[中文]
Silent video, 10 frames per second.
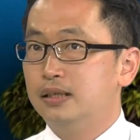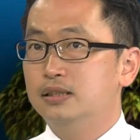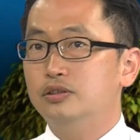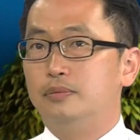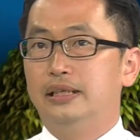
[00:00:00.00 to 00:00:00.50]
其
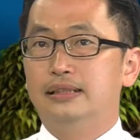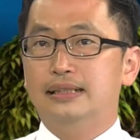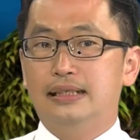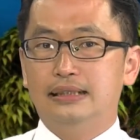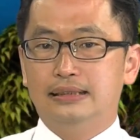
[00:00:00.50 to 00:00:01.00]
实我们
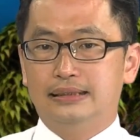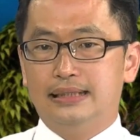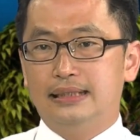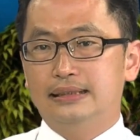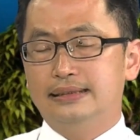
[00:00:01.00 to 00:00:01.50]
在实
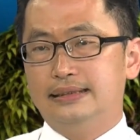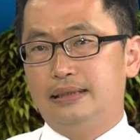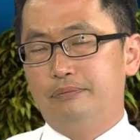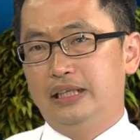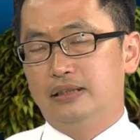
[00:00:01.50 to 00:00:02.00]
战上
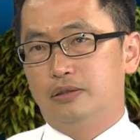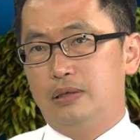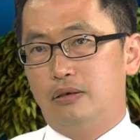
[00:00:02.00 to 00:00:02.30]
面的话，